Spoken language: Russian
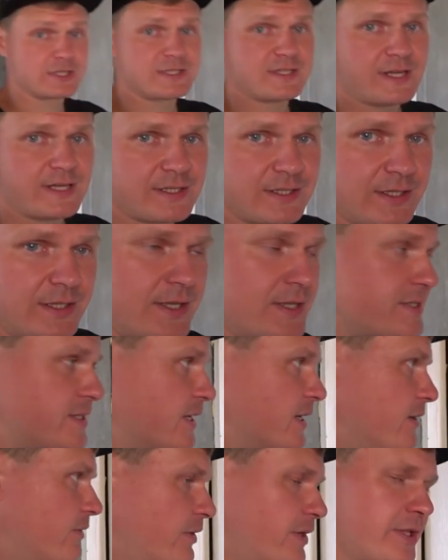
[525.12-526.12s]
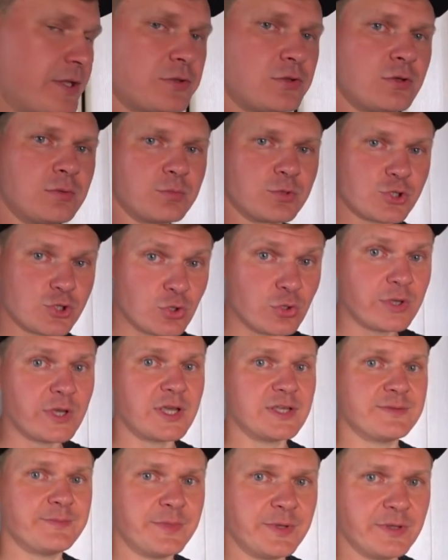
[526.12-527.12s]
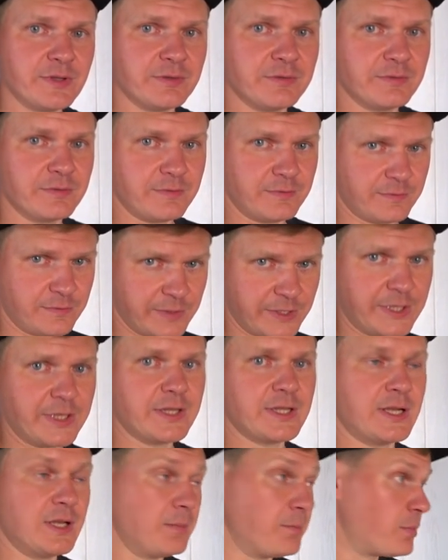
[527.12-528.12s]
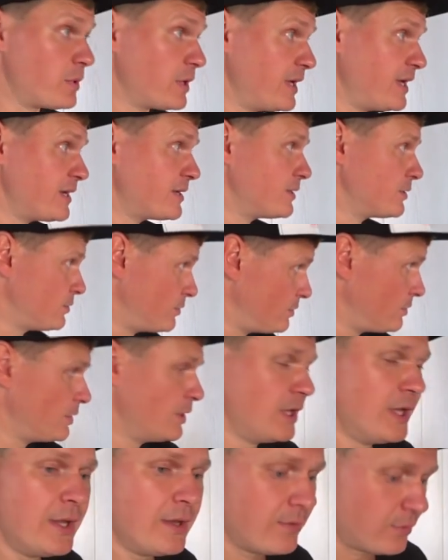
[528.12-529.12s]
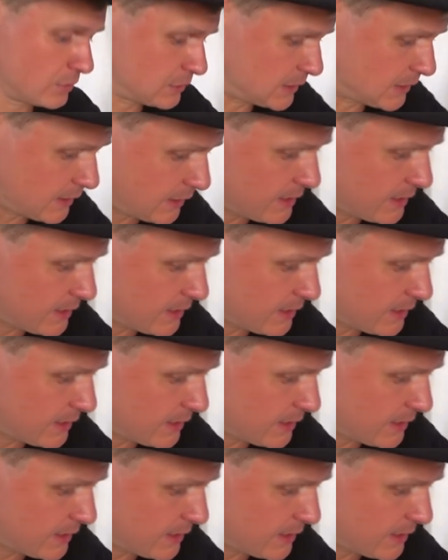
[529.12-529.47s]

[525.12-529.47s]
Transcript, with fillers: кстати, если говорить о том, что я изменил в оригинальном проекте, то вот как